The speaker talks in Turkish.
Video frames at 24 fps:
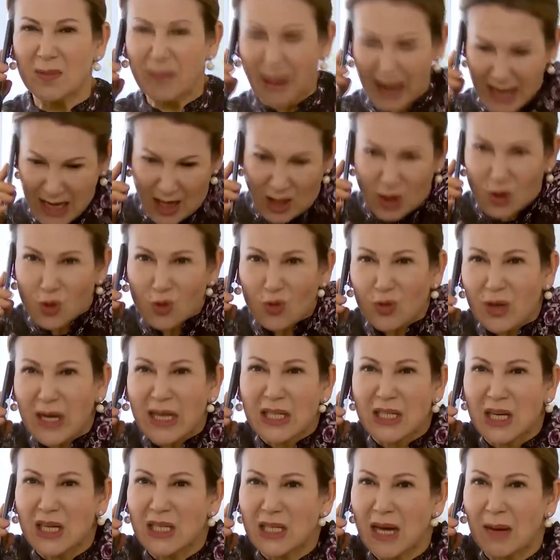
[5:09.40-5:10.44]
Ben nasıl
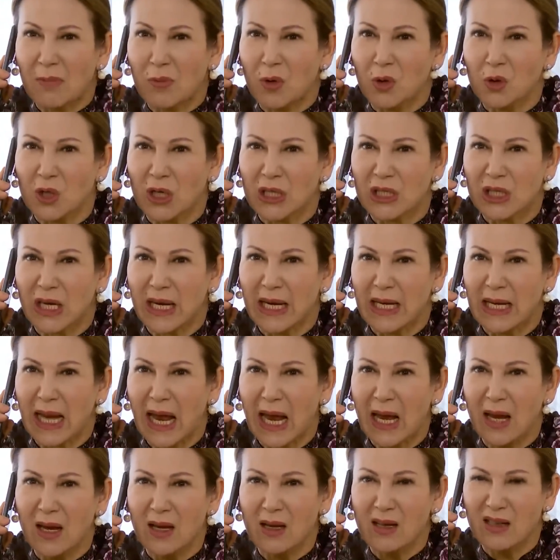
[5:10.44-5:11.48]
uğraşacağım onca
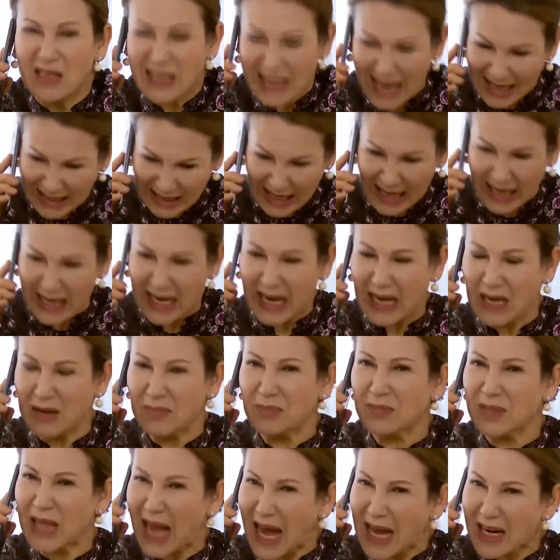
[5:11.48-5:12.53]
şeyle? Zaten elim